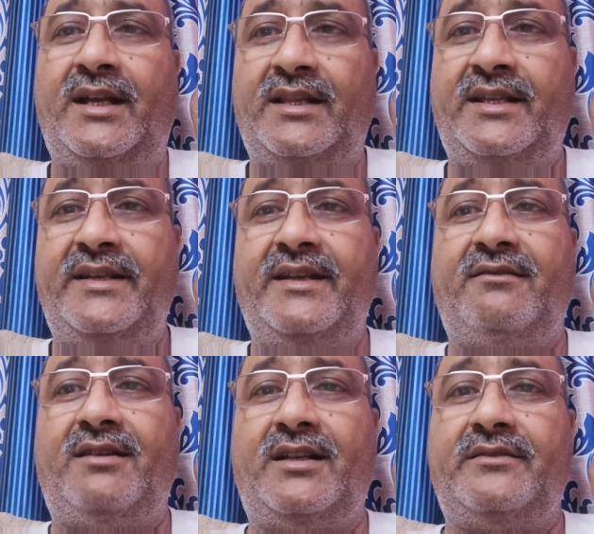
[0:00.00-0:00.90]
एंड
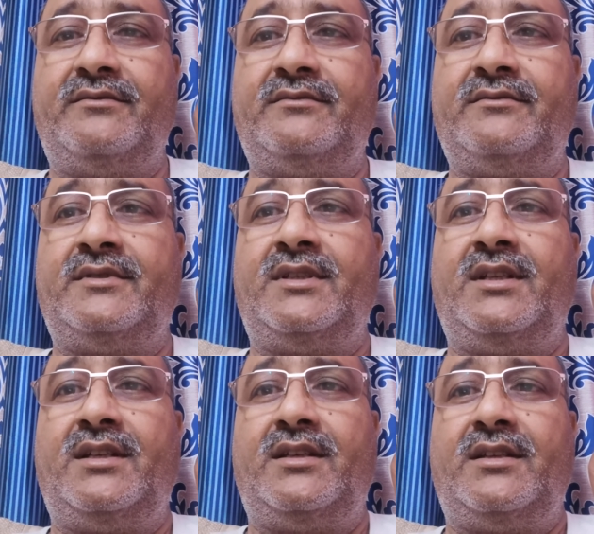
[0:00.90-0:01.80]
धन्यवाद
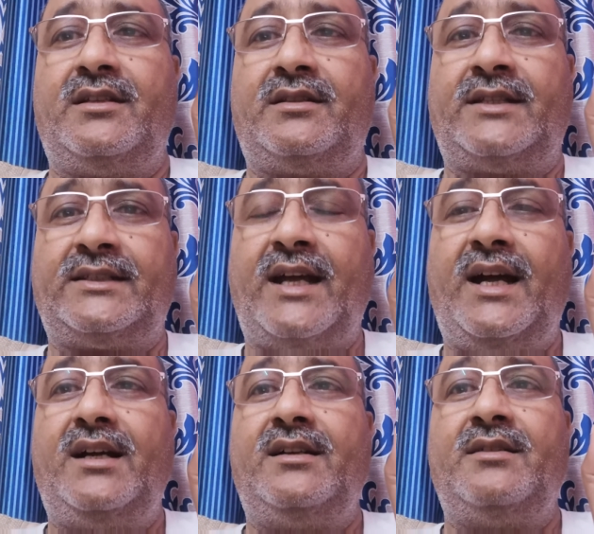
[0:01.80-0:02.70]

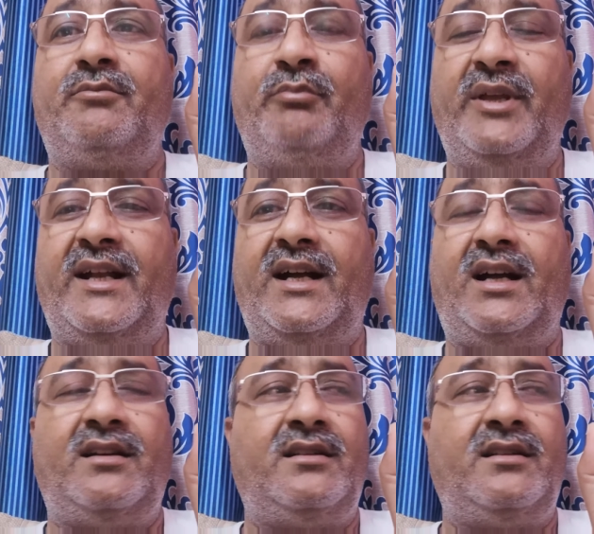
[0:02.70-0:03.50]
तथा मेरा